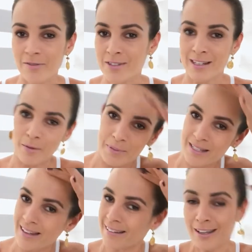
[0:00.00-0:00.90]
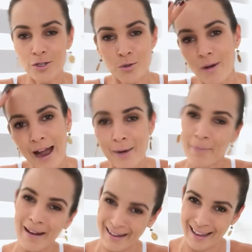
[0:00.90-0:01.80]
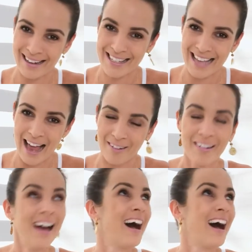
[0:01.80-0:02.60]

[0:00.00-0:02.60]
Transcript: você não precisa nem suar para realizá-lo.